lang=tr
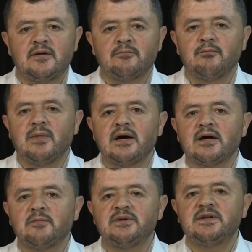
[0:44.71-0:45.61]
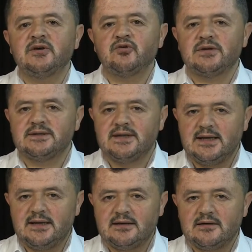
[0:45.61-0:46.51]
makabline göre
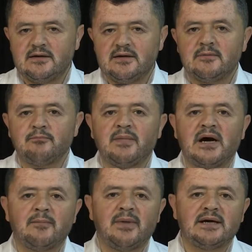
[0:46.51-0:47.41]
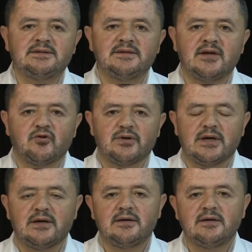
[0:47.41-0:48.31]
değil, mabadine göre.